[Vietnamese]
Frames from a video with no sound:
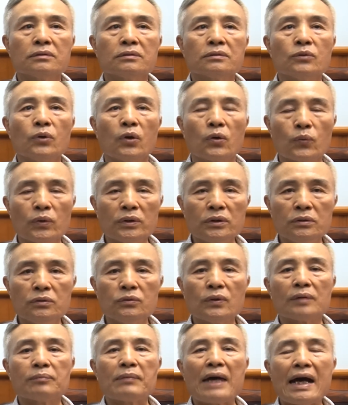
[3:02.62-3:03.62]
của quân
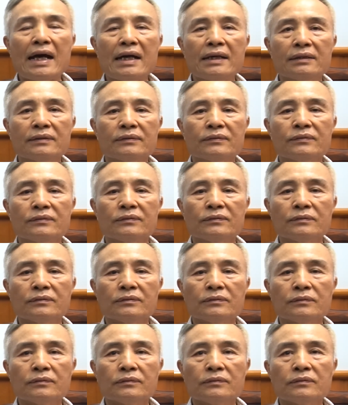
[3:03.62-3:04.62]
đoàn ba,
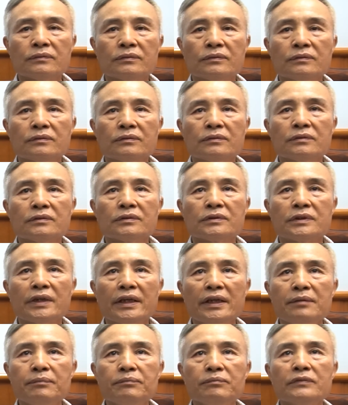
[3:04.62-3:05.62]

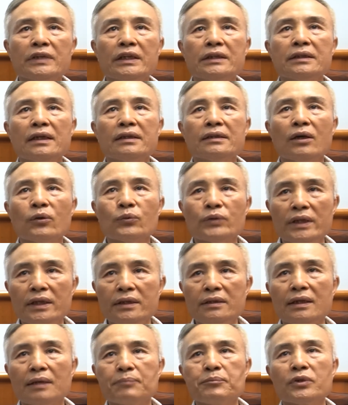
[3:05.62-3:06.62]
thì cái trận đầu
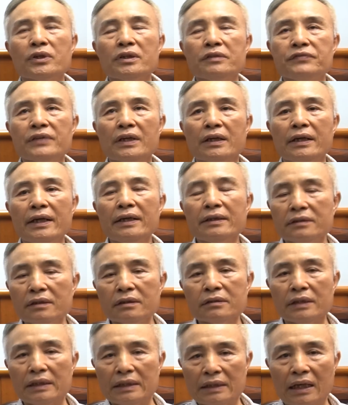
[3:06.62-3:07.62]
tiên là một cái việc hết sức
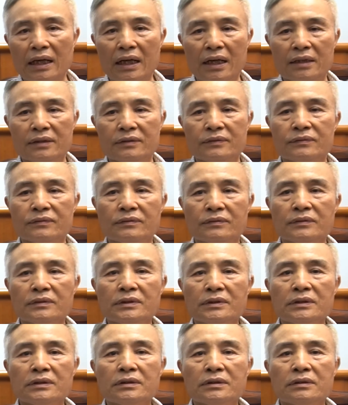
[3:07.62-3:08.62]
tình cờ,
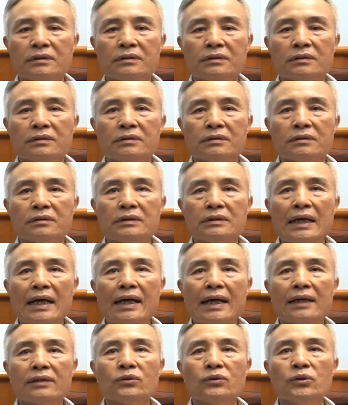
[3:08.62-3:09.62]

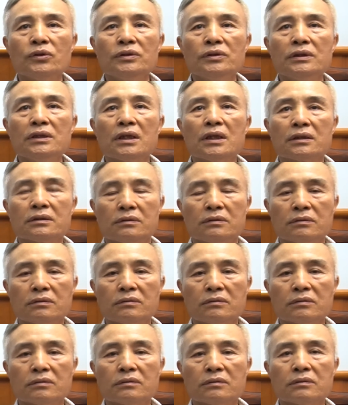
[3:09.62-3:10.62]
là tôi được
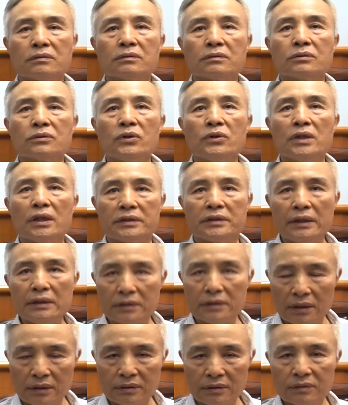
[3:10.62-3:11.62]
tôi ở trên
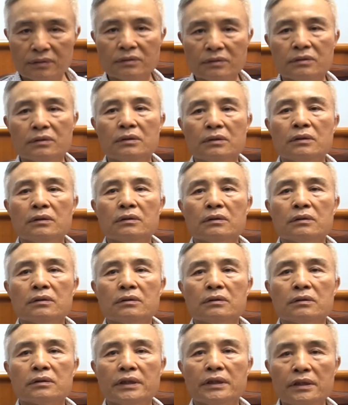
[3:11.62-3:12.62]
rừng
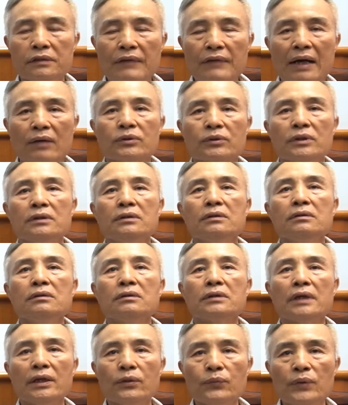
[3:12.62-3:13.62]
khi vào đến
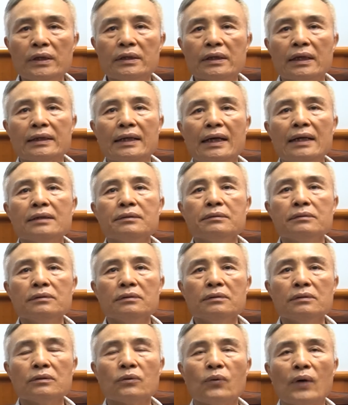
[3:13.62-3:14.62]
Tây Nguyên là tháng
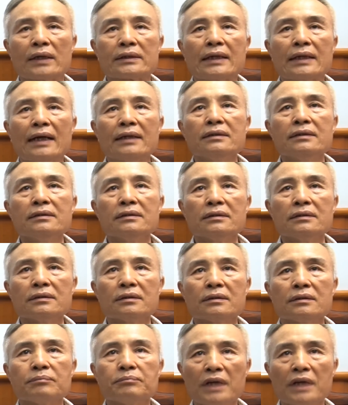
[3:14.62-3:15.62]
khoảng tháng
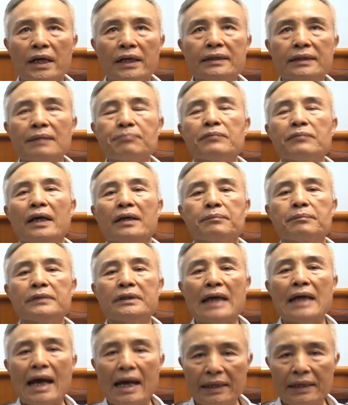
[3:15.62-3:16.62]
mười năm bảy
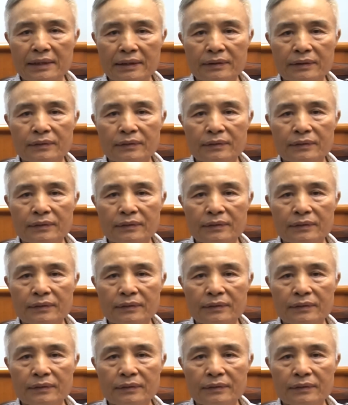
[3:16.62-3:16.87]
mươi hai,